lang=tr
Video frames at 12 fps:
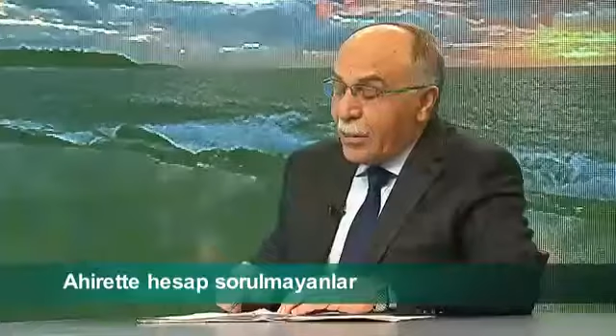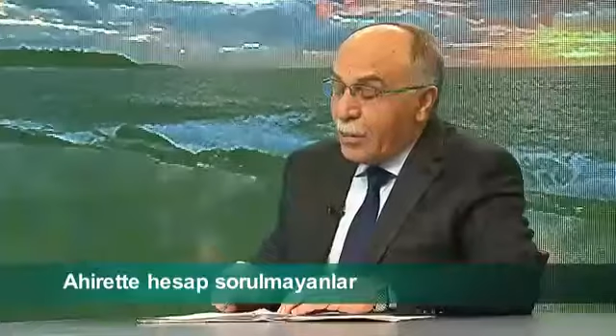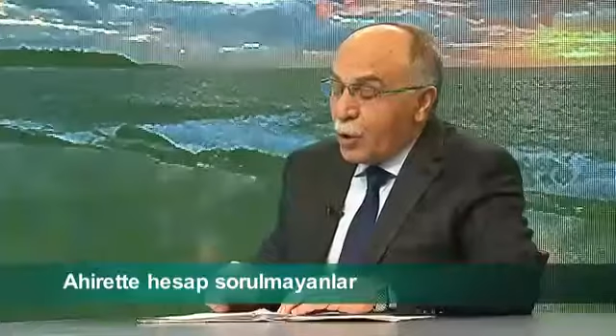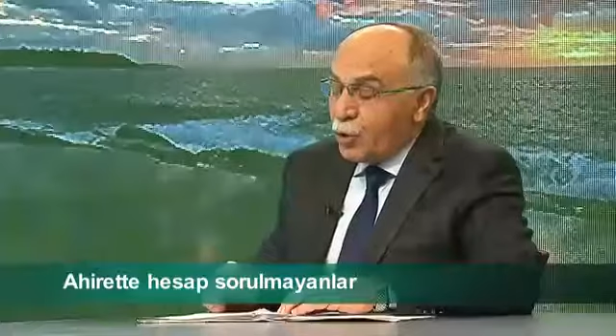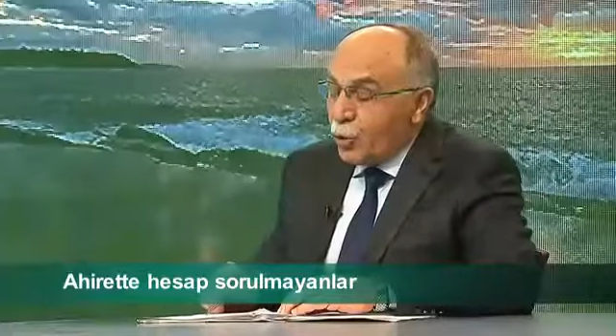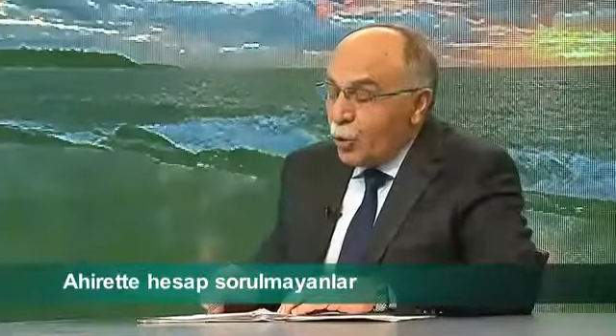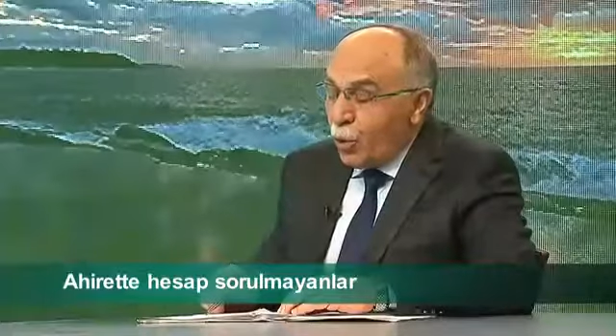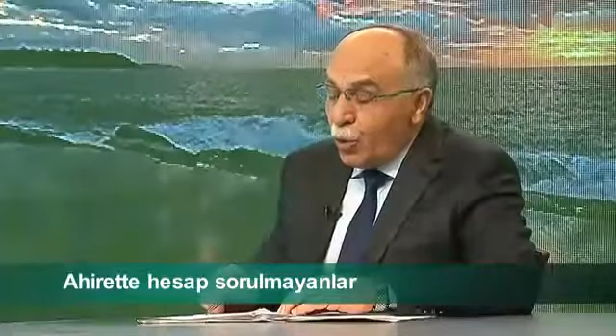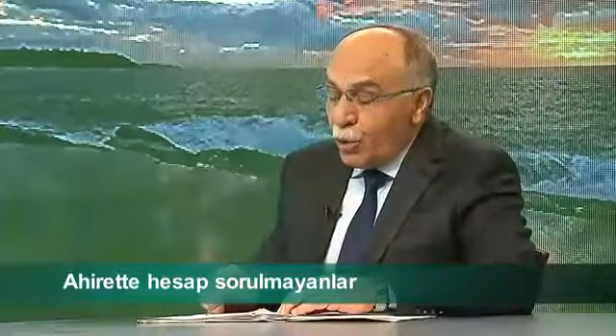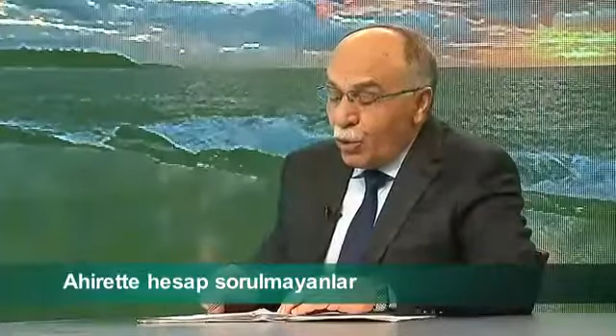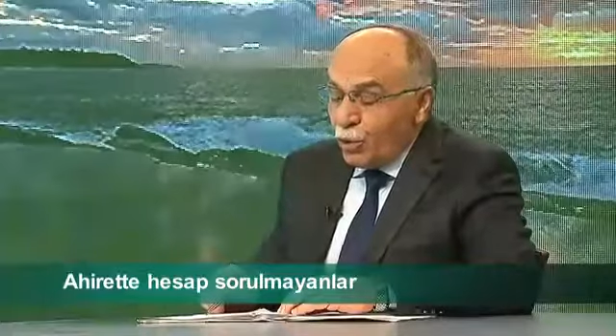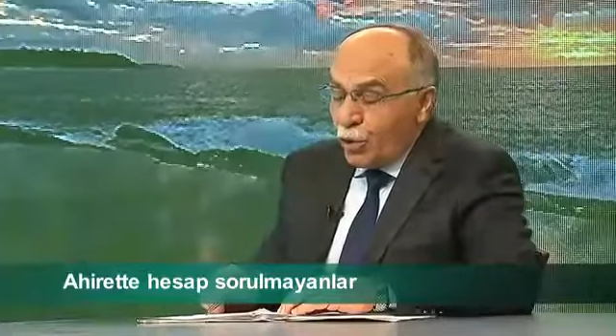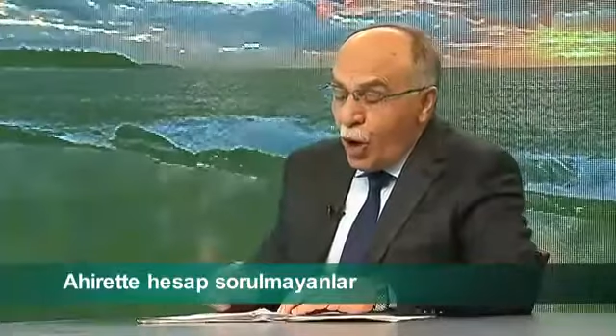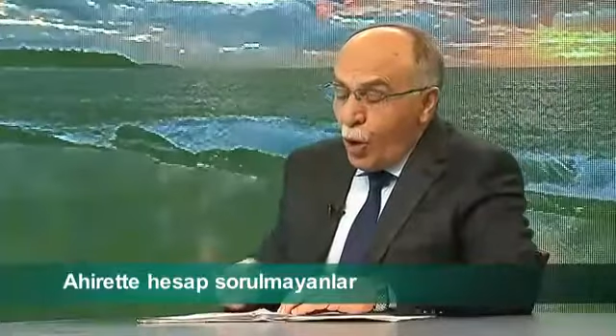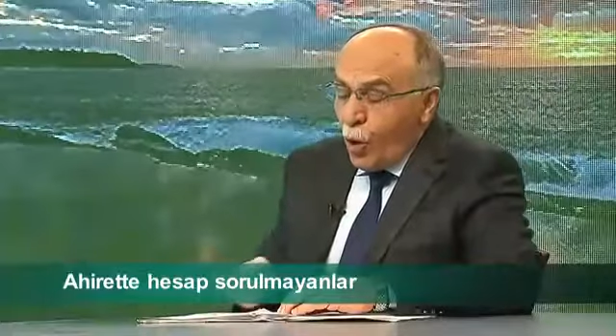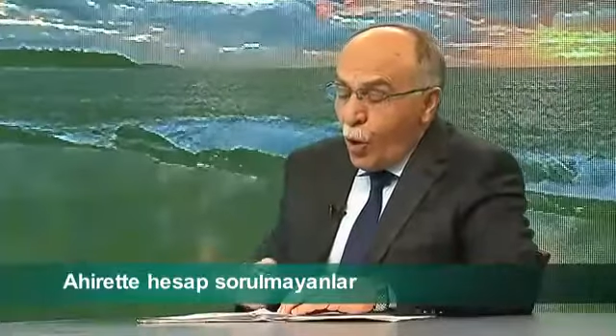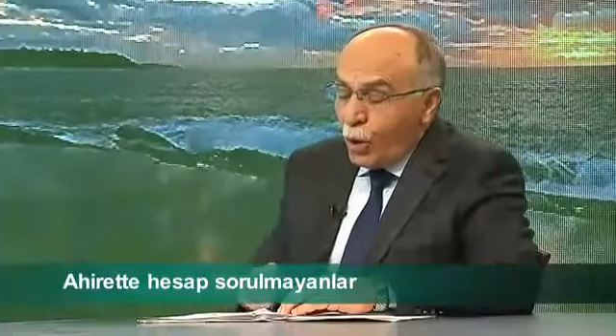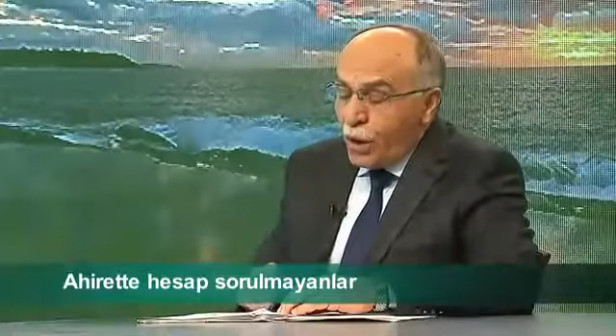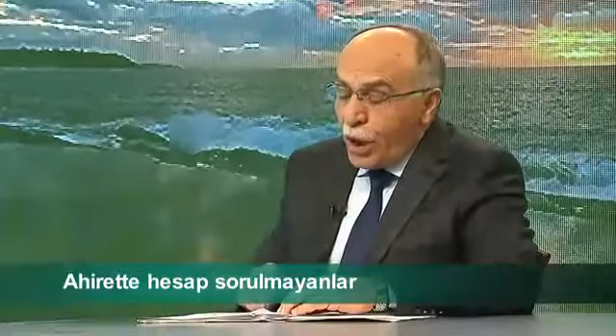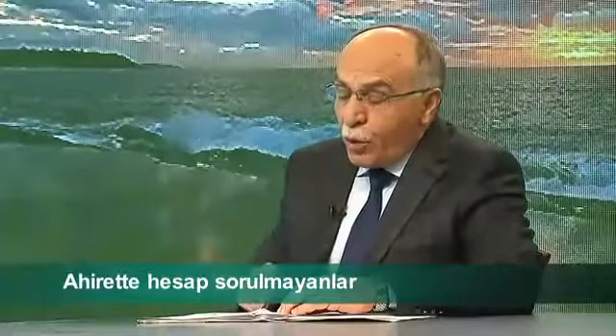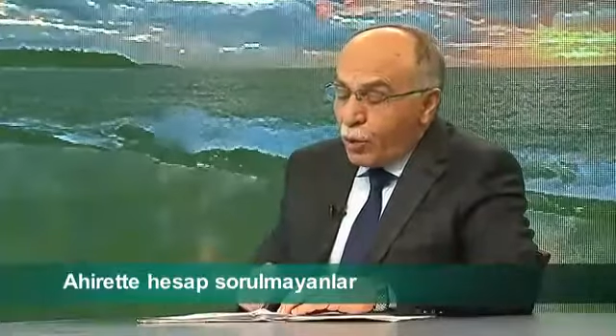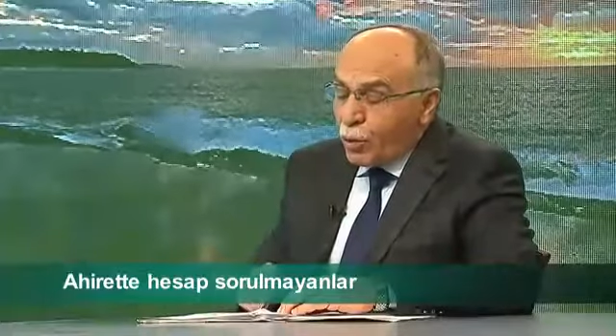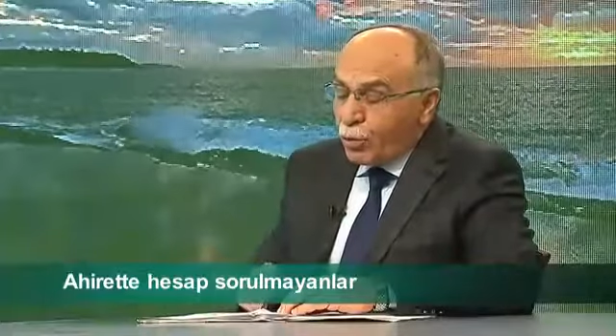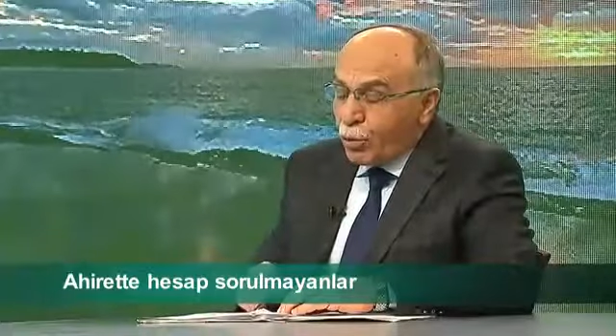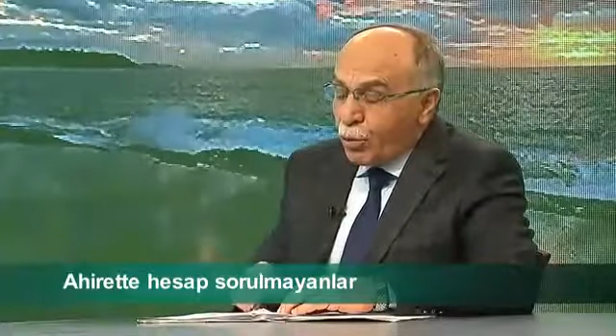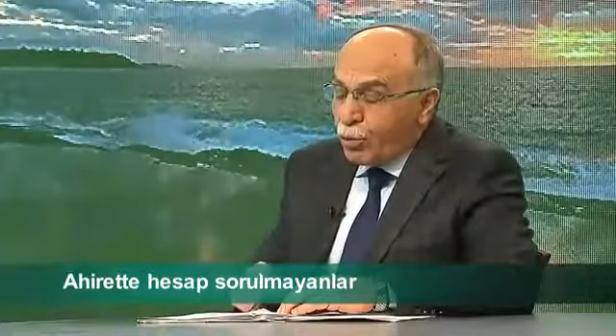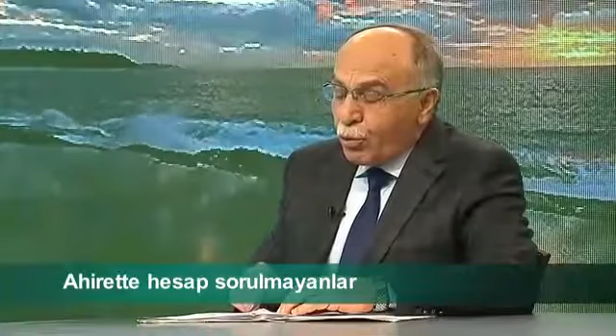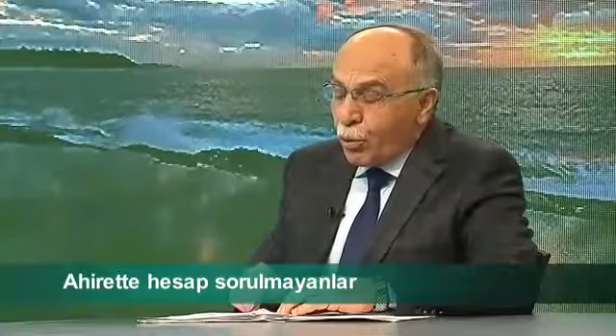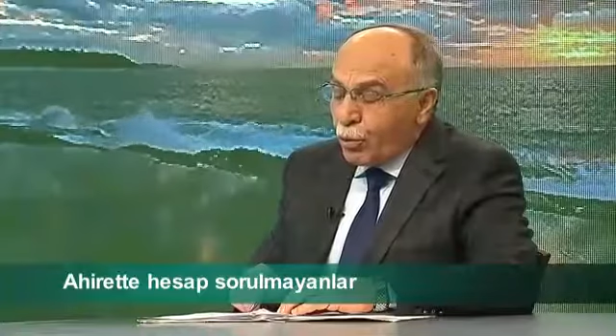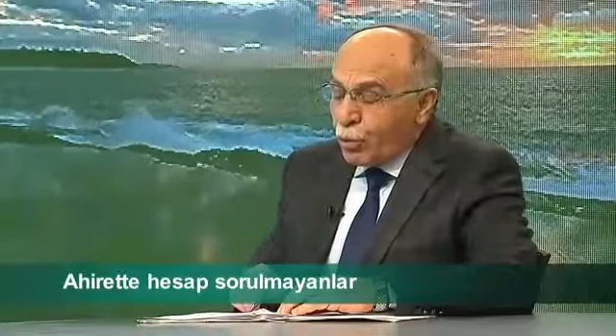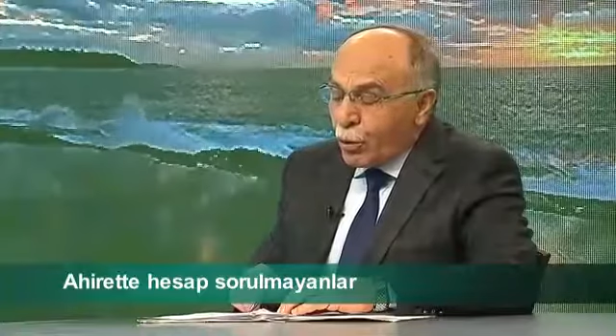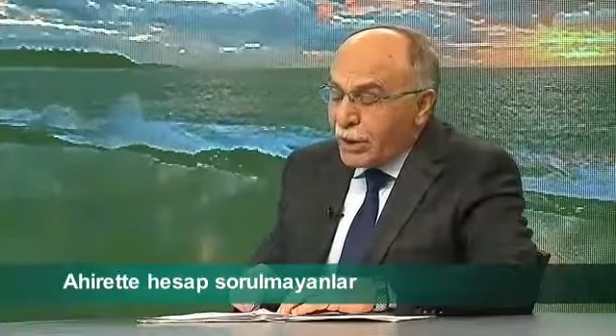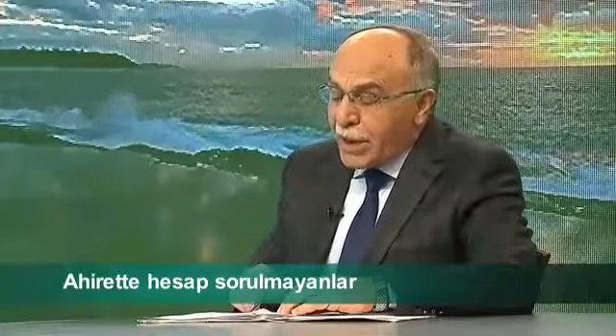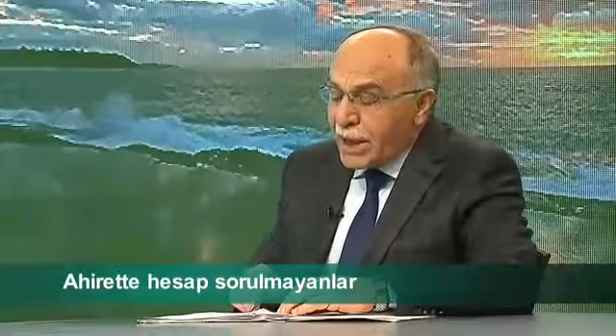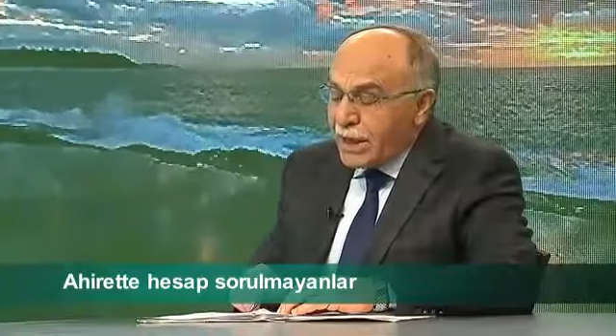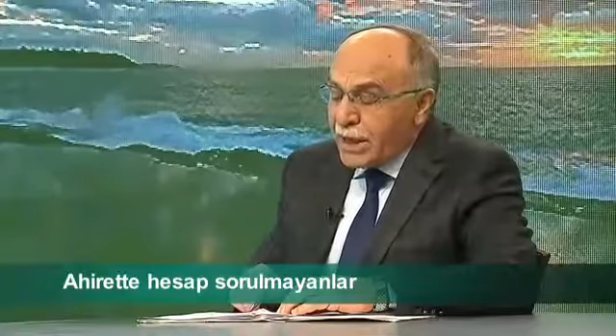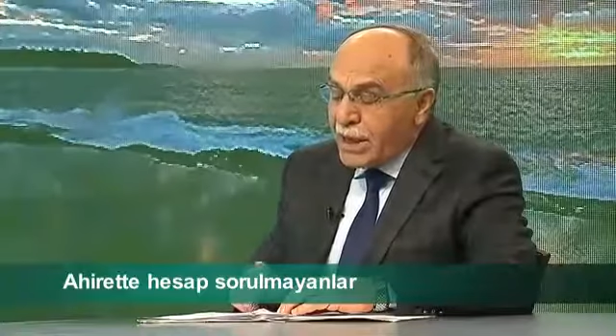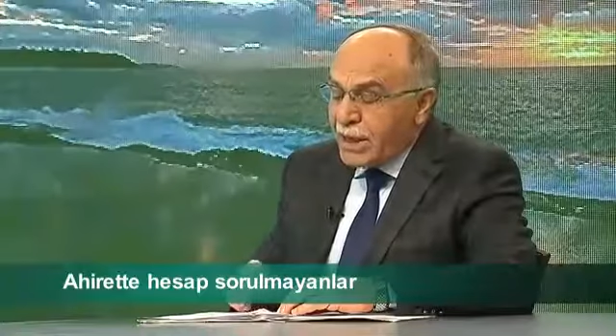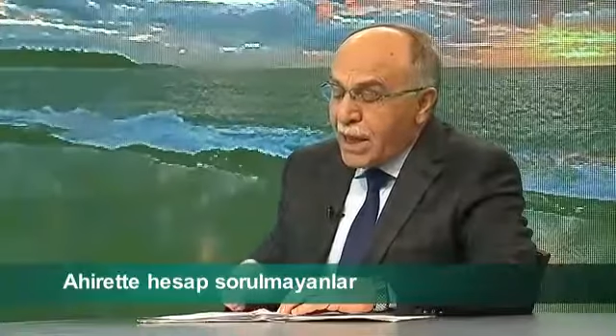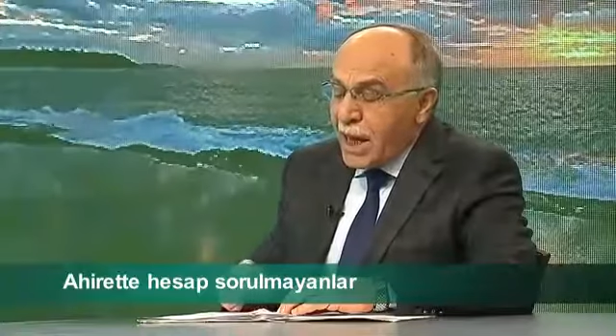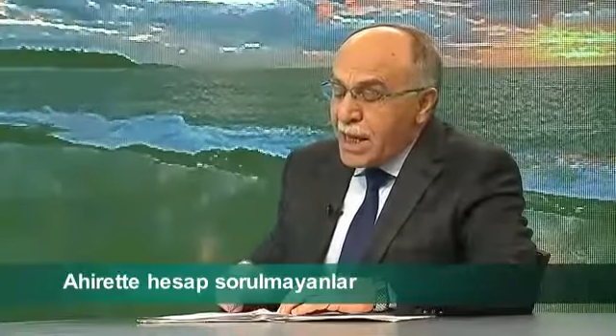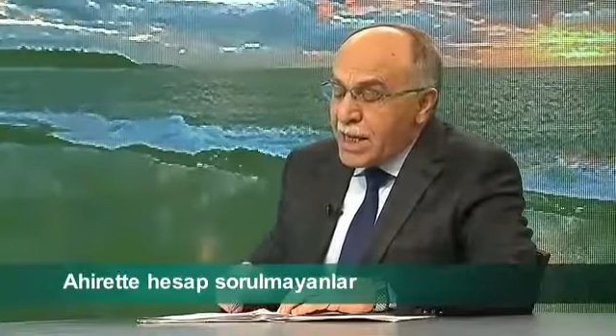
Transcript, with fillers: da meşgul oldunuz. Onlara kurtuluş yolunu gösterdiniz.